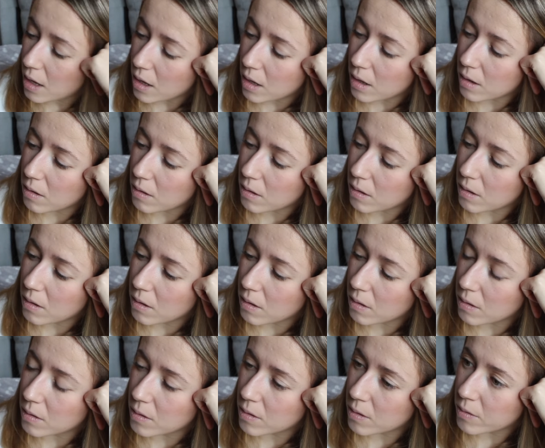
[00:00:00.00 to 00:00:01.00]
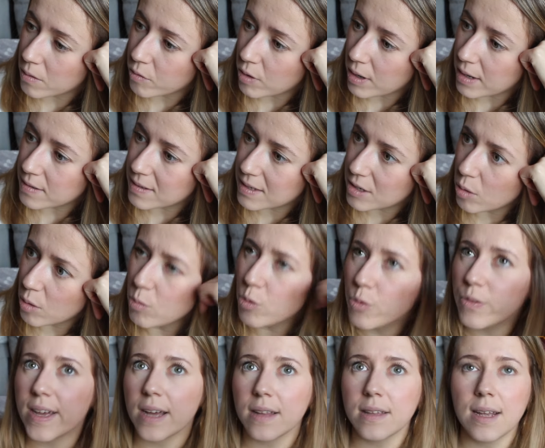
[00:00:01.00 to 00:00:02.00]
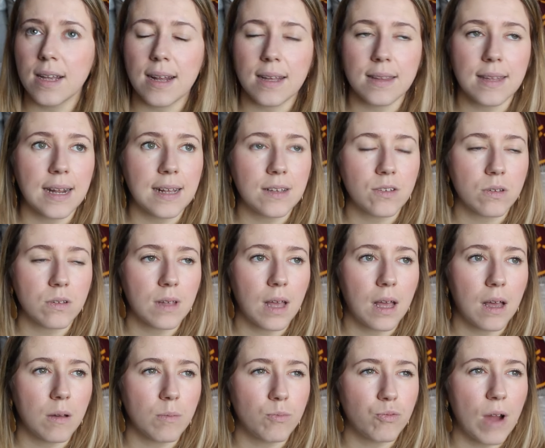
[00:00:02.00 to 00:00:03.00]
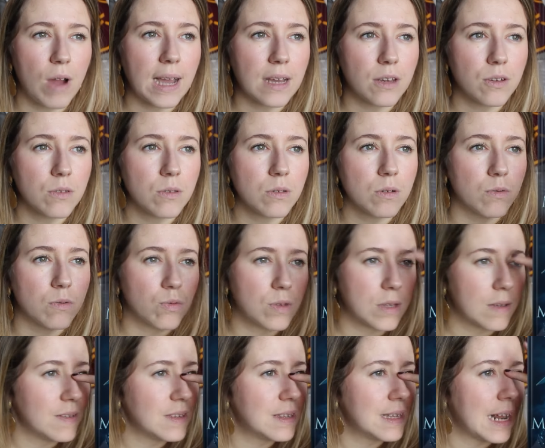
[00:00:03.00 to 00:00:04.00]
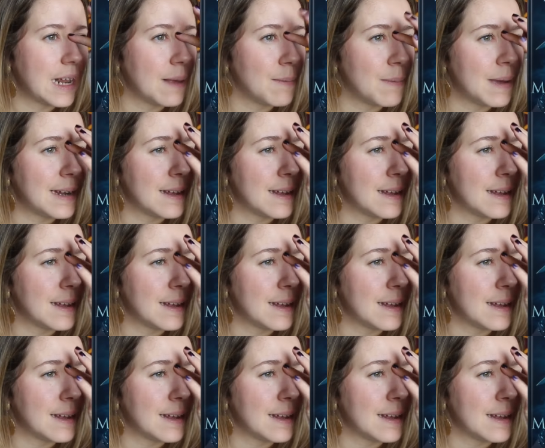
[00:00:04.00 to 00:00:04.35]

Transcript: Euh, voilà, c'est comme le dernier là d'Alexandra Bracken, vous savez, c'est la,